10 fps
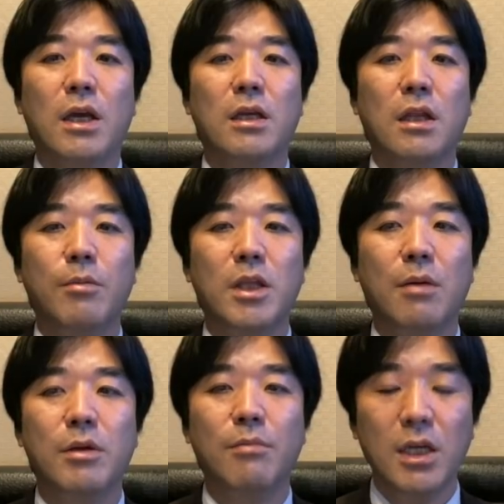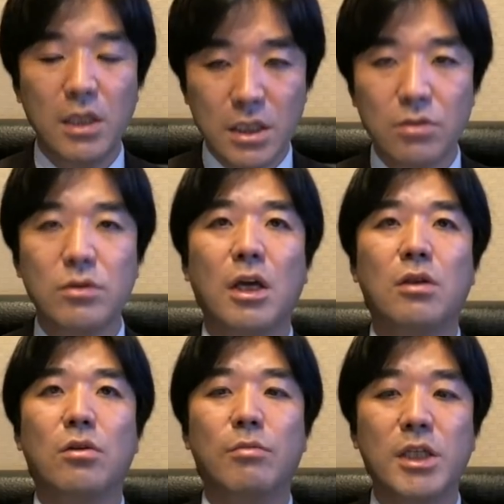たびたび毎日
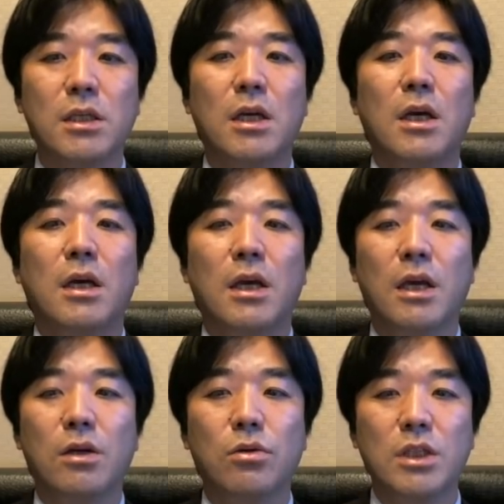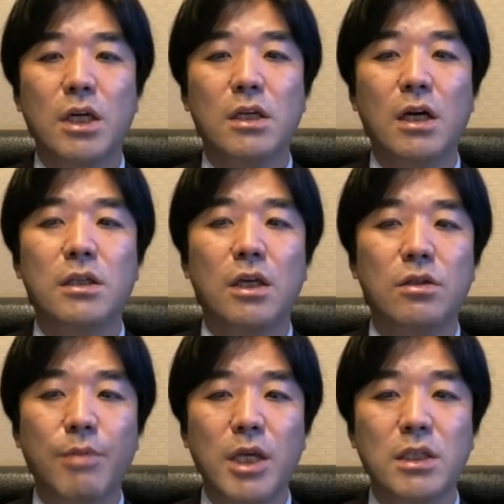訴えております。こちらに書いてい
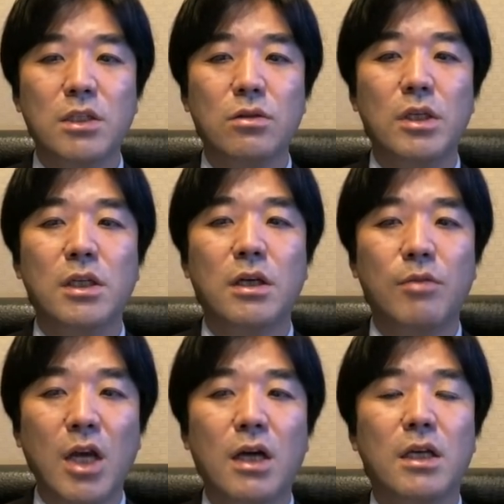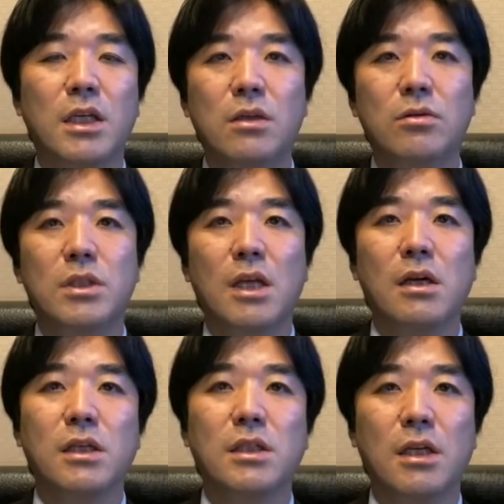るベーシックインカムや金融資
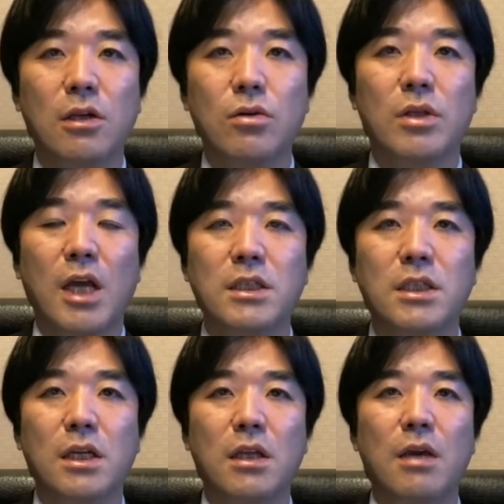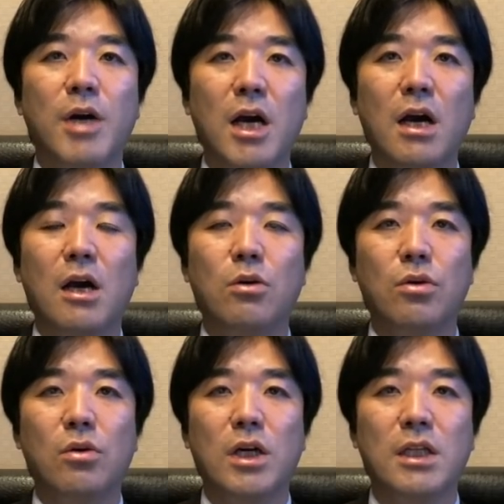産課税など大事なテーマが過去
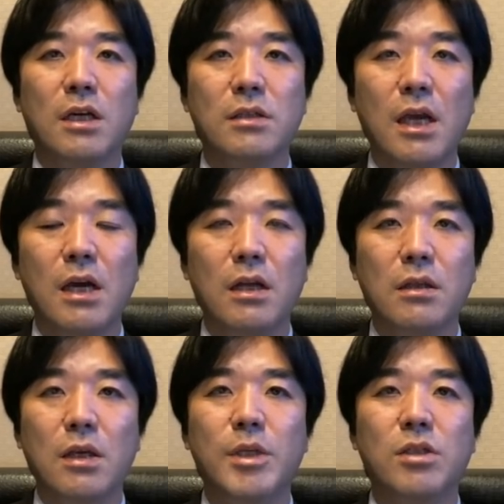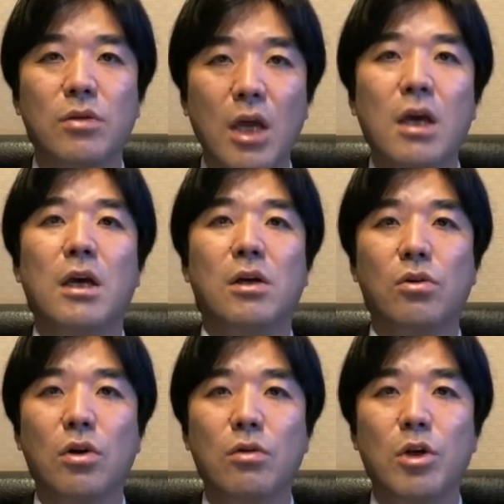動画にたくさん上がっていますので、
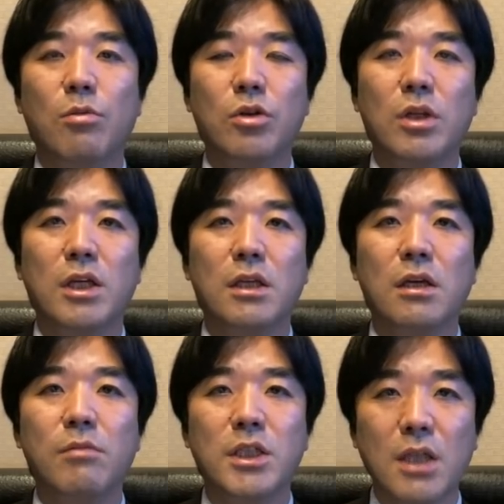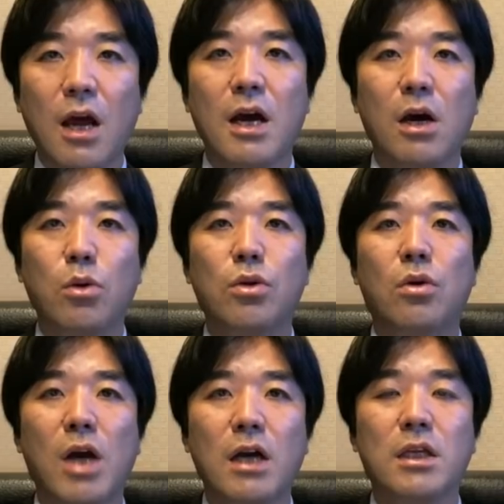ご興味を持っていただきましたら過去
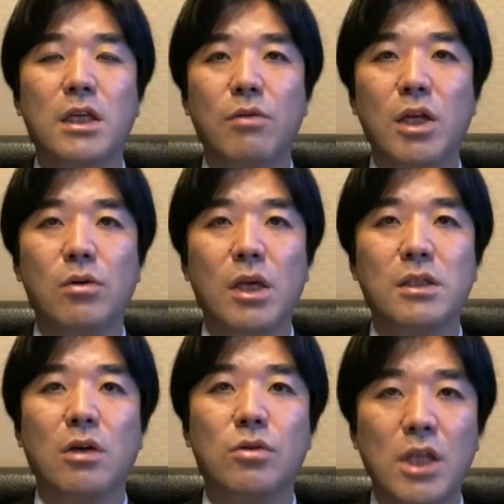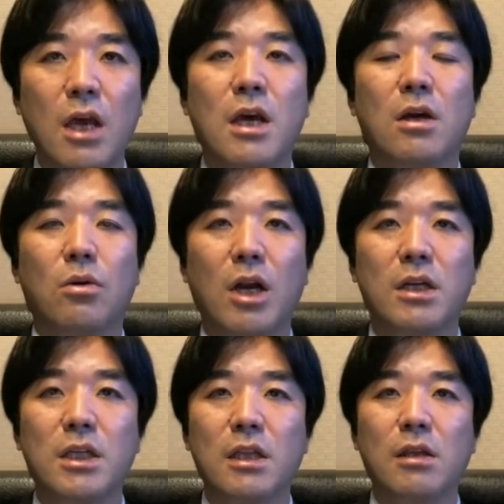動画キーワード検索してご
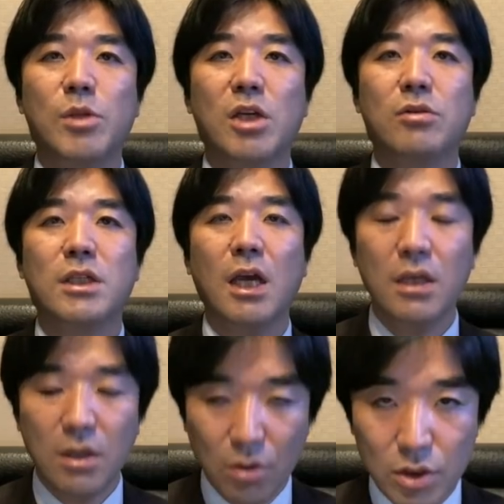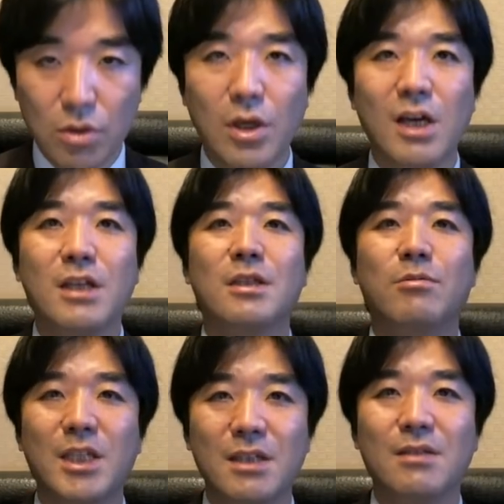覧になってみてください。よろしくお願いいた
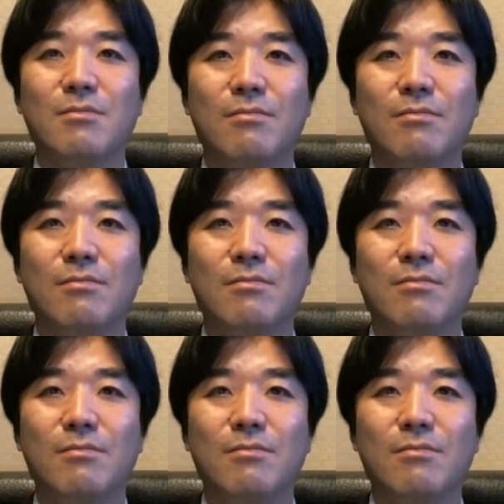します。